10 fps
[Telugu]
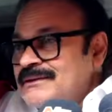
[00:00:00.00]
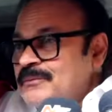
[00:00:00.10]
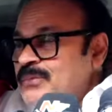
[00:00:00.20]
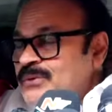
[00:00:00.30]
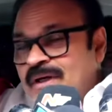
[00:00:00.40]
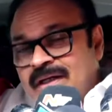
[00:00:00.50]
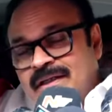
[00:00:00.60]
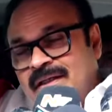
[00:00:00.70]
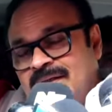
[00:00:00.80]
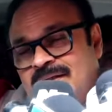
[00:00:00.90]
ఇప్పుడు
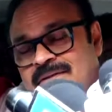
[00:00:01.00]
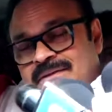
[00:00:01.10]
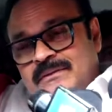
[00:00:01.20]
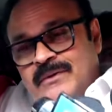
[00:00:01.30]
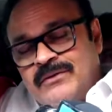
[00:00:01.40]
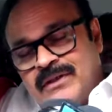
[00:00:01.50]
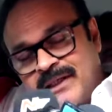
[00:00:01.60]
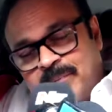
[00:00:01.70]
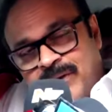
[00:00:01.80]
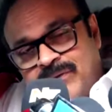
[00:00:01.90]
ఆయన సినిమా
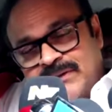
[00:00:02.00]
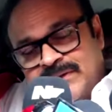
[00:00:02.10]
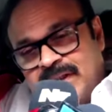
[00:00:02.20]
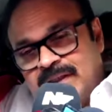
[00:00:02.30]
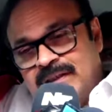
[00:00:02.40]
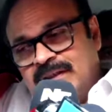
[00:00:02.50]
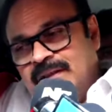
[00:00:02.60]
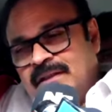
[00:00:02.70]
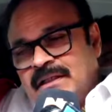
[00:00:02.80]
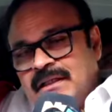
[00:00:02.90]
వరకే పవర్ స్టార్ అండి
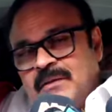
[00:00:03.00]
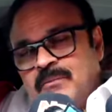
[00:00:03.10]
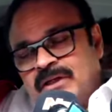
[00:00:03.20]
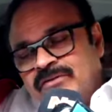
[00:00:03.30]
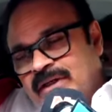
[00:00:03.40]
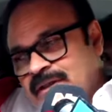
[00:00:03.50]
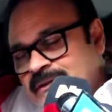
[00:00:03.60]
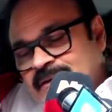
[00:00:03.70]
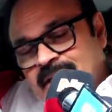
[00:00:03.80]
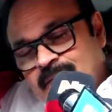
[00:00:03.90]
బట్ వెన్ ఇట్
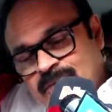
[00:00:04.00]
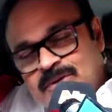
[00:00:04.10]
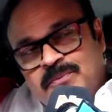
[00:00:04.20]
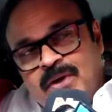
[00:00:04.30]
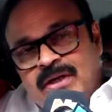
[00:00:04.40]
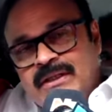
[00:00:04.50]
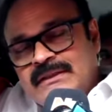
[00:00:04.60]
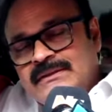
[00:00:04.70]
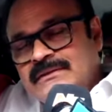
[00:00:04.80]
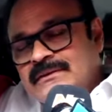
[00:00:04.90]
కమ్స్ టు
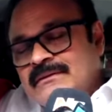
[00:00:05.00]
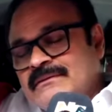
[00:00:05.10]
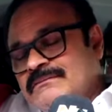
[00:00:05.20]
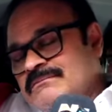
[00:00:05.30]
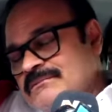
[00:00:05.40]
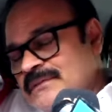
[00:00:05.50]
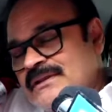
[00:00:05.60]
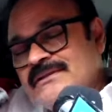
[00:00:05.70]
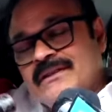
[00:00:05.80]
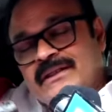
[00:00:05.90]
పాలిటిక్స్
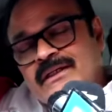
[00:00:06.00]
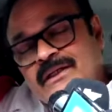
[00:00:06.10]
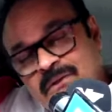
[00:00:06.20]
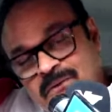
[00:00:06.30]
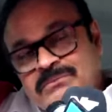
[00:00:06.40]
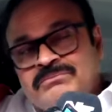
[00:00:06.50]
ఈజ్ రియల్ హీరో